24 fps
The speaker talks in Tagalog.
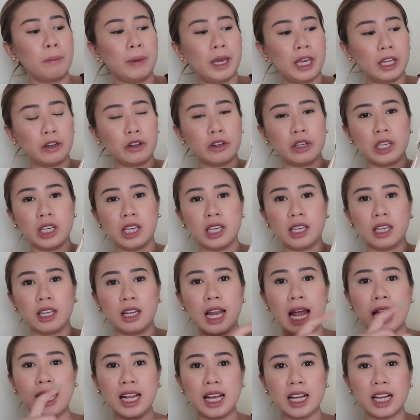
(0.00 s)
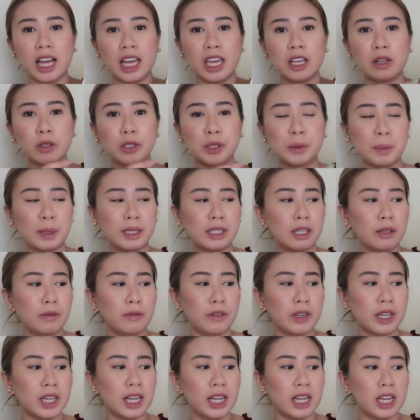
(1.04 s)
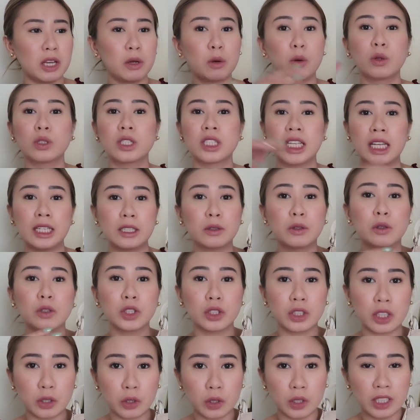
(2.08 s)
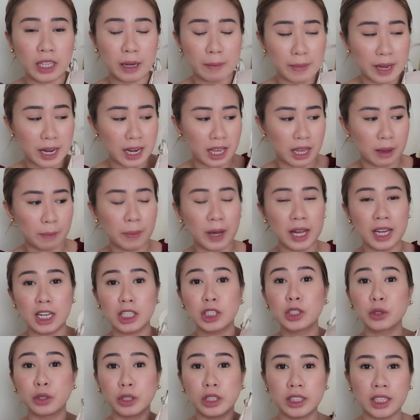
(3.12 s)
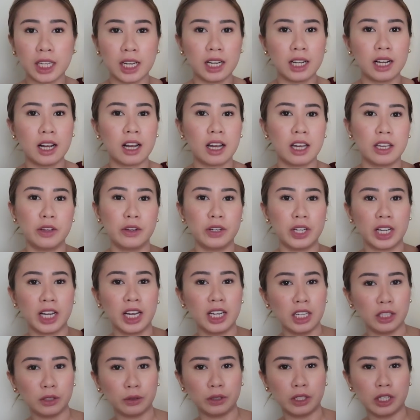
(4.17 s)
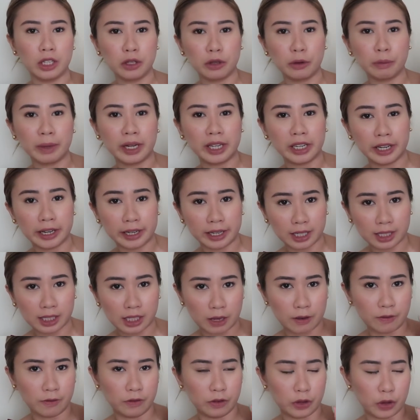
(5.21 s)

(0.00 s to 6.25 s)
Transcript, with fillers: Pero ilalagay ko specifically kung saan ko to nabili para sure talaga kayo na ganito din yung marireceive